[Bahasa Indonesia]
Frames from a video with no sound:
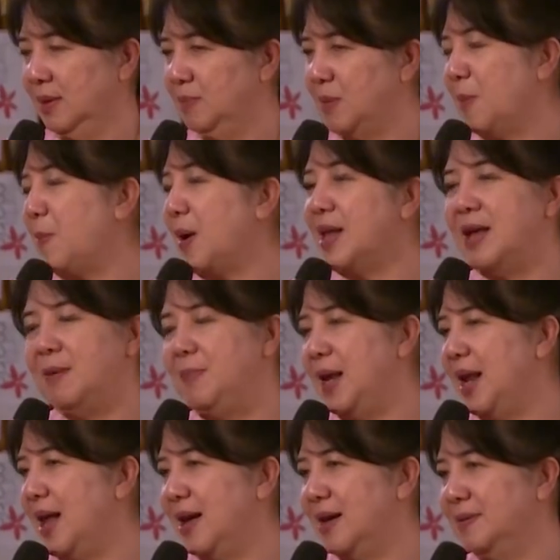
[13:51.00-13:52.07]
Papanya
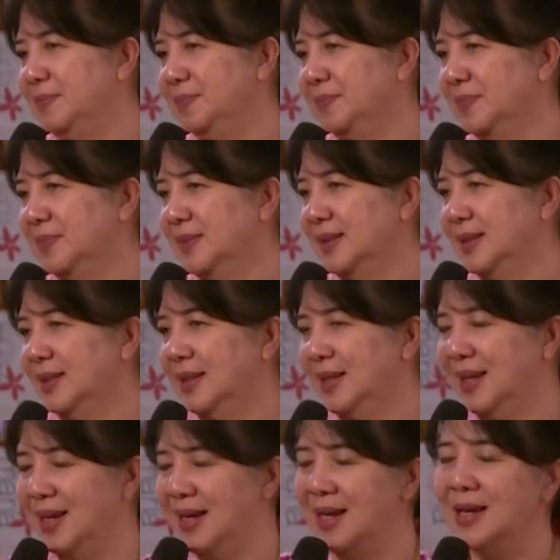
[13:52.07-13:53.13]
bilang,
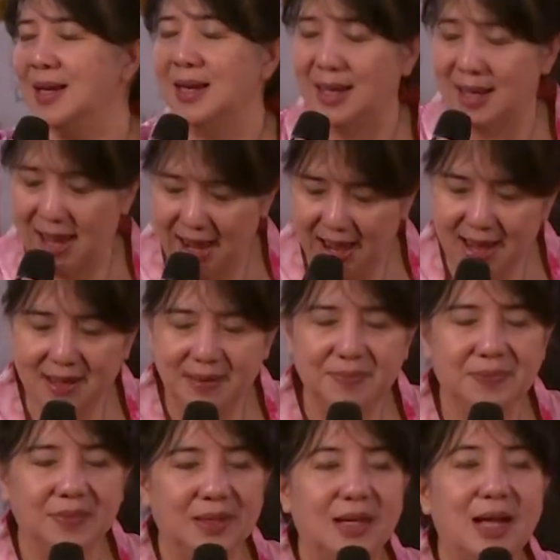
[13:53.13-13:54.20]
nak
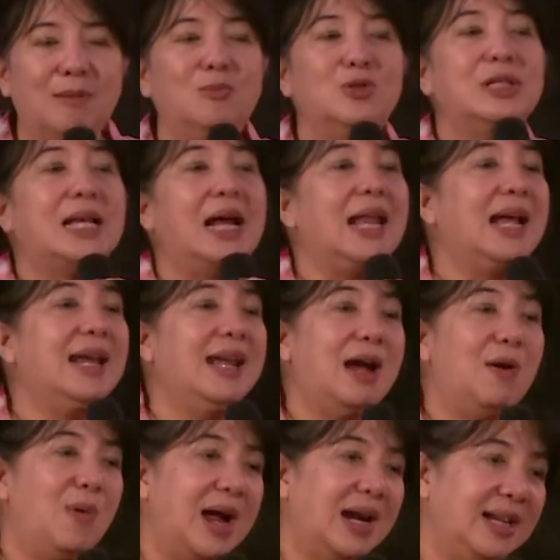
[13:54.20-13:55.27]
kamu salah
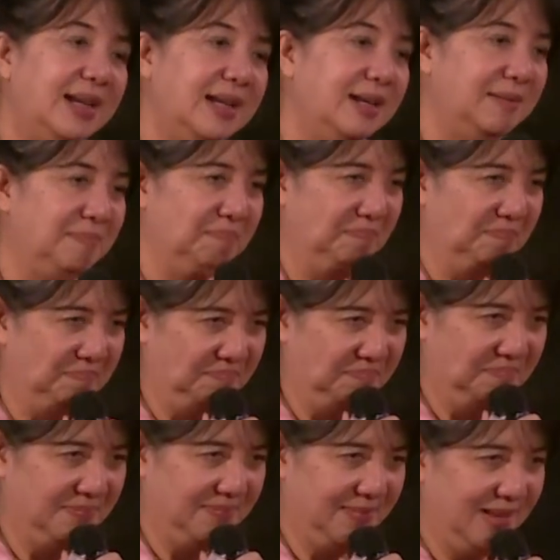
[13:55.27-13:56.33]
nawarin.
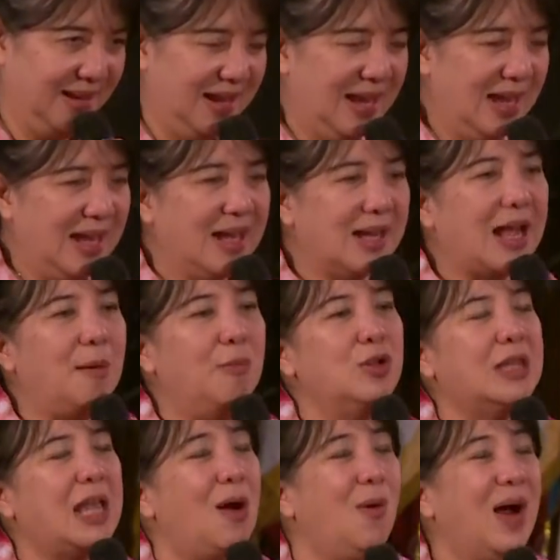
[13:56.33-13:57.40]
Kamu
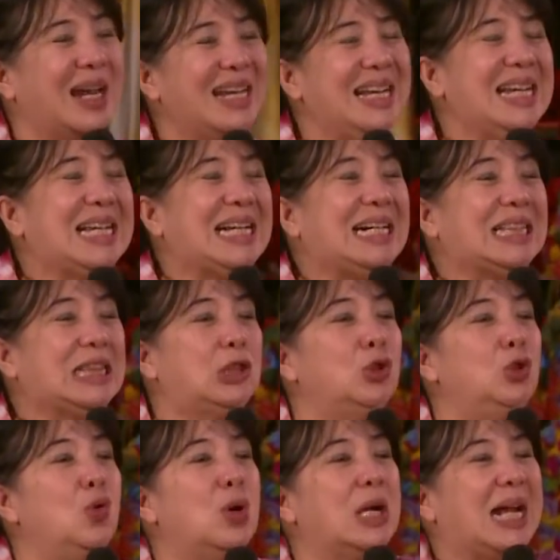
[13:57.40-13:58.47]
tawarin ke
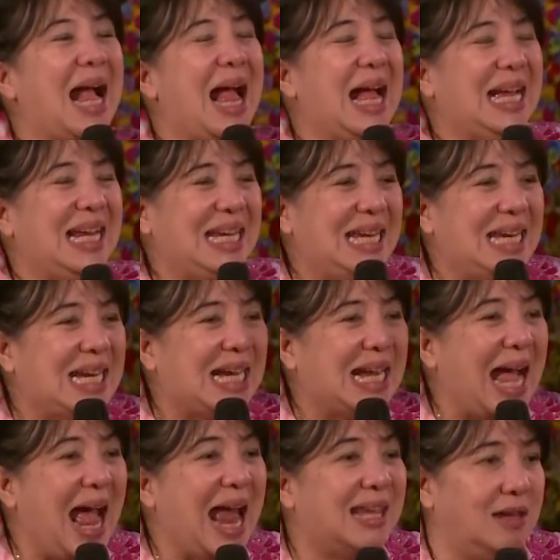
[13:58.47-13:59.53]
tukang
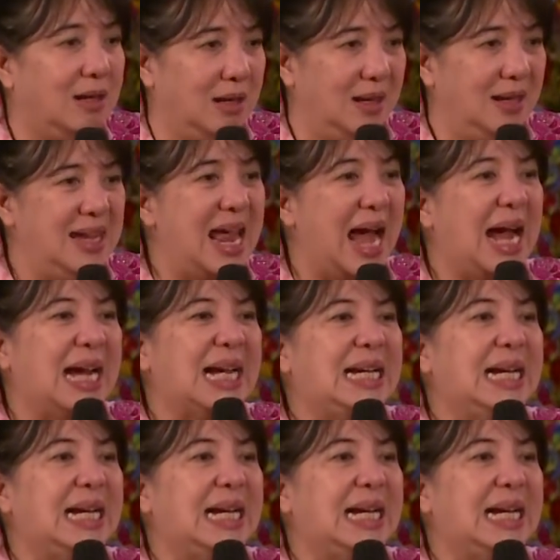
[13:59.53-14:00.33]
ikan yang